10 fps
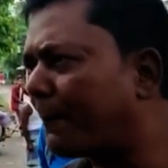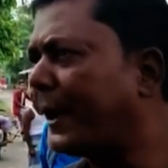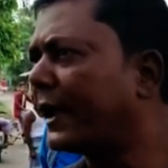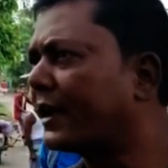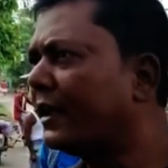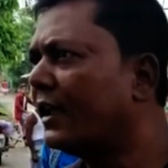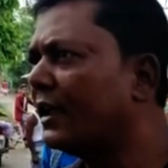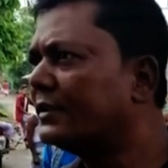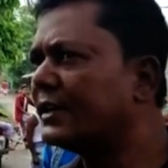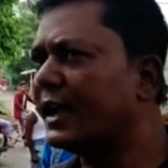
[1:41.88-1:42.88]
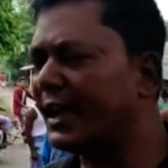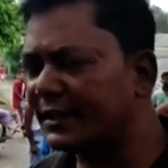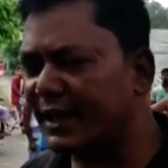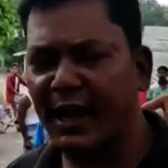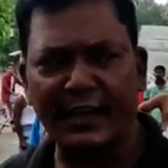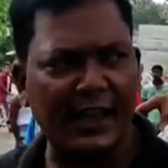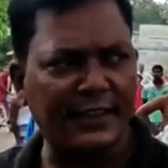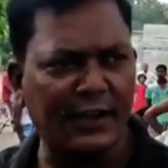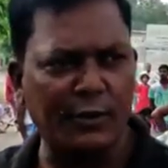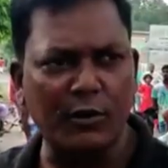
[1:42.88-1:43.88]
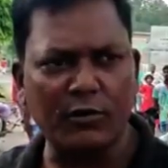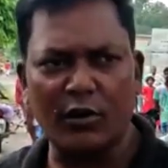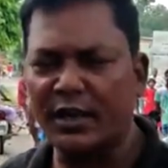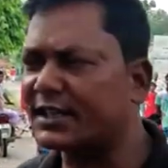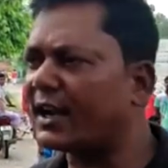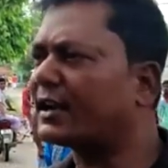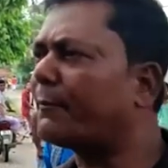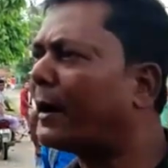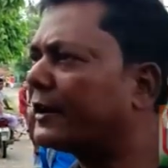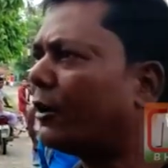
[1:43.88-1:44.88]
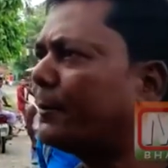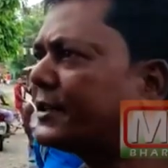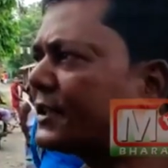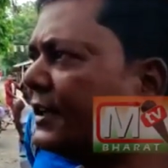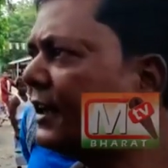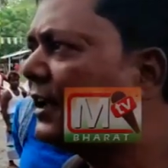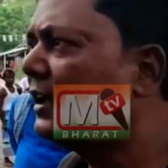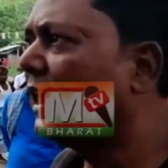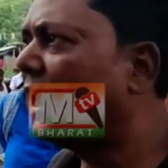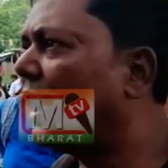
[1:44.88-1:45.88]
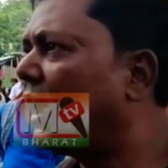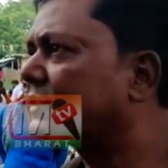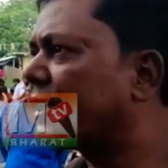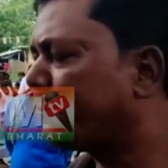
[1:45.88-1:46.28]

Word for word: মাফিক যে এই জায়গাটায় তৃণমূল কংগ্রেসের একটা পার্টি অফিস আছে হ্যাঁ সেই